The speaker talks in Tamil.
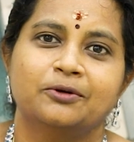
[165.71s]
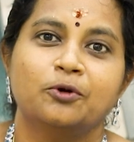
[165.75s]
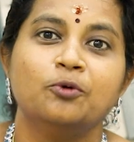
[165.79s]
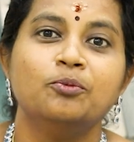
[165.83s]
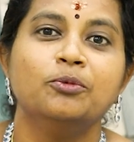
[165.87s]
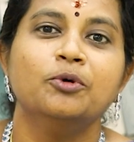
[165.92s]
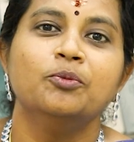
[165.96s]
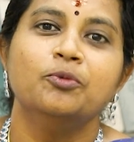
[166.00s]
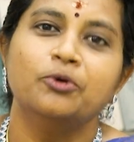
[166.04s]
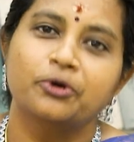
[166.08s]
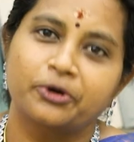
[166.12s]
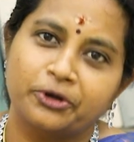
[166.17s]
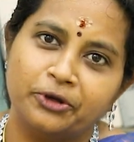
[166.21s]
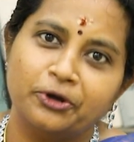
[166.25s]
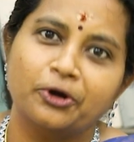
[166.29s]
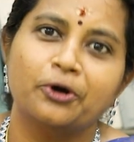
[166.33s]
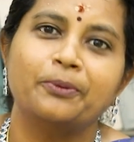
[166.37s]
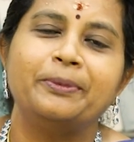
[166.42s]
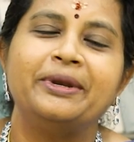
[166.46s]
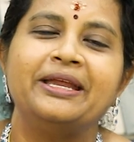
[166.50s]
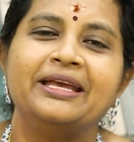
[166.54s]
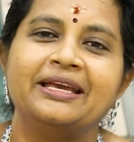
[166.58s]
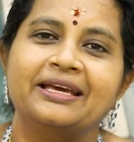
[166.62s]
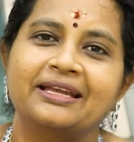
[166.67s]
ரொம்ப
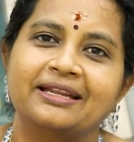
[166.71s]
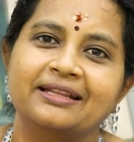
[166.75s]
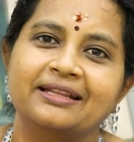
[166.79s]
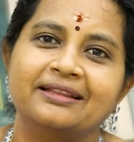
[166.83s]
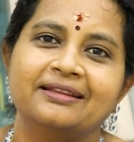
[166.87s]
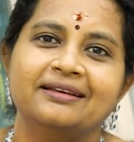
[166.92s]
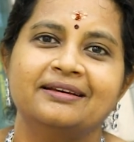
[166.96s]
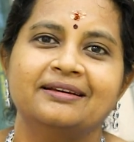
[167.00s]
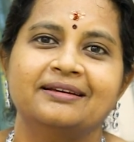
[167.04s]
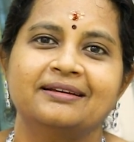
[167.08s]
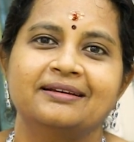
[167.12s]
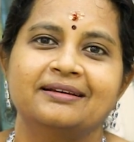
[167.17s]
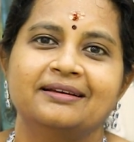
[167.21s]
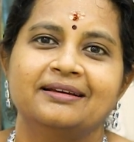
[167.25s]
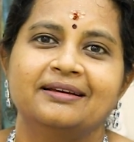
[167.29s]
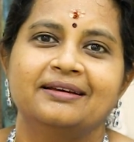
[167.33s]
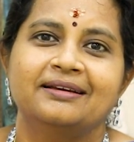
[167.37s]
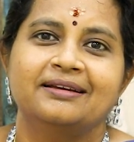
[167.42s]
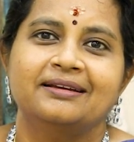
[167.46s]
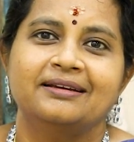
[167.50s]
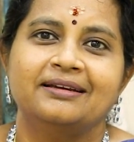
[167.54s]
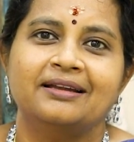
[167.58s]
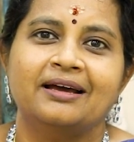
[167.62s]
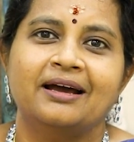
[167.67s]
முக்கியம் அப்படிங்கிறத
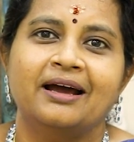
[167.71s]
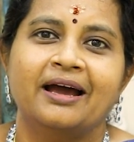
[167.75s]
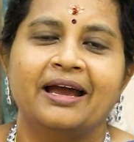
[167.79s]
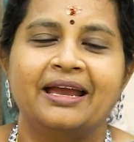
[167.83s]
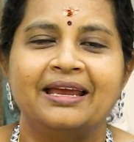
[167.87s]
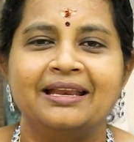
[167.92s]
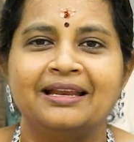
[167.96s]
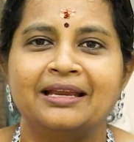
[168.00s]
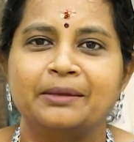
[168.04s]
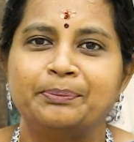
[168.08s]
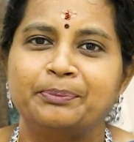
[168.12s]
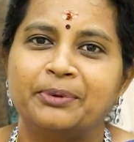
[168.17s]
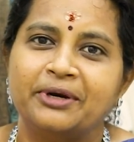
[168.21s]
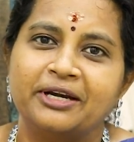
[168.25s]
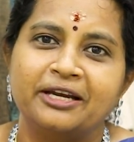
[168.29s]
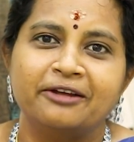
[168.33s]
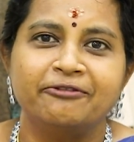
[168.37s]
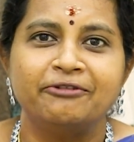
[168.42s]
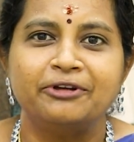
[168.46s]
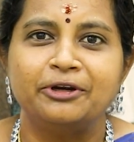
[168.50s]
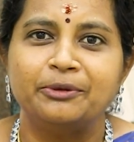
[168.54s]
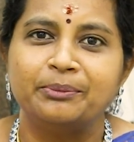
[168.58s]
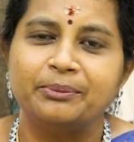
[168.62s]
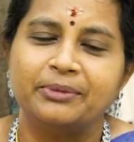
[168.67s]
நான் ஹைலைட் பண்ண
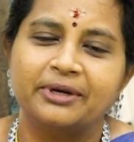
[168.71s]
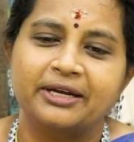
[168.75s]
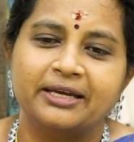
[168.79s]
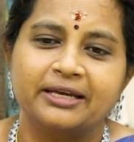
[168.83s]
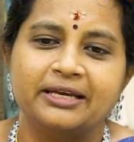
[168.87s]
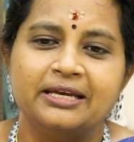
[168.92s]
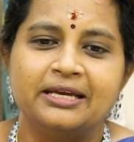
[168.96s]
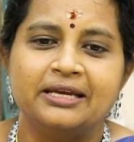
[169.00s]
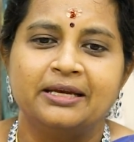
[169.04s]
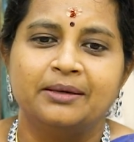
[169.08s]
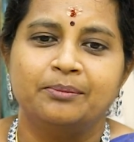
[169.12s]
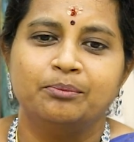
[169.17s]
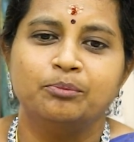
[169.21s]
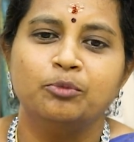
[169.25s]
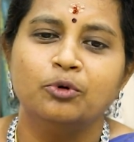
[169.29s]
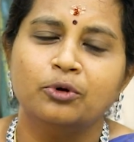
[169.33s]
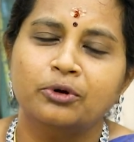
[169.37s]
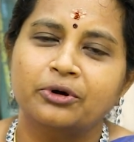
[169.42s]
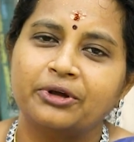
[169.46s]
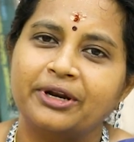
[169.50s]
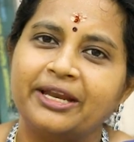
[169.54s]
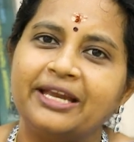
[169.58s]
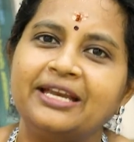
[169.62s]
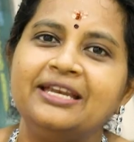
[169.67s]
விரும்புகிறேன்
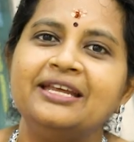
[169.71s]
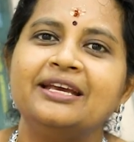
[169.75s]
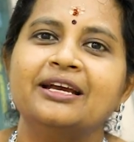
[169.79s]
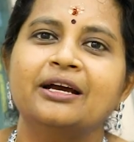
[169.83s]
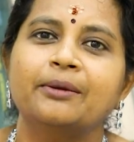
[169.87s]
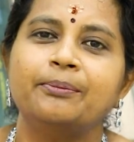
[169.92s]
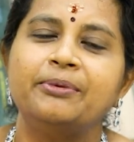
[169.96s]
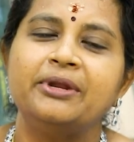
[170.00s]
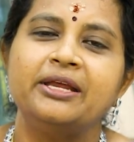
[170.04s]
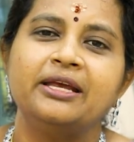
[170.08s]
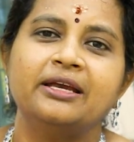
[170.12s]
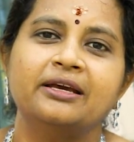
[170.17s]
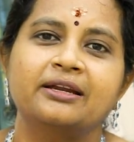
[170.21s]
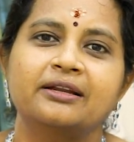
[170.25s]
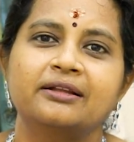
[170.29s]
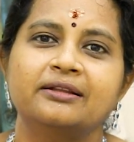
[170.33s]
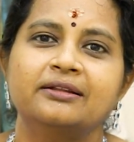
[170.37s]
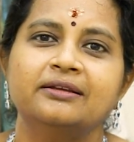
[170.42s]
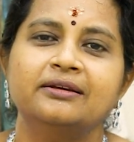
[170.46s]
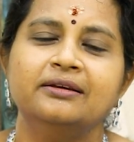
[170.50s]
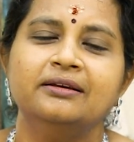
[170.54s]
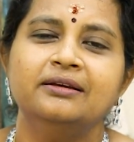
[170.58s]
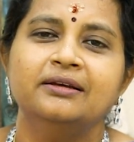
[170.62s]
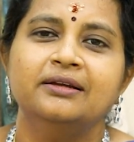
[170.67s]
புக் ரீடிங்
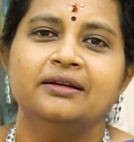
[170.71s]
அப்படிங்கிறது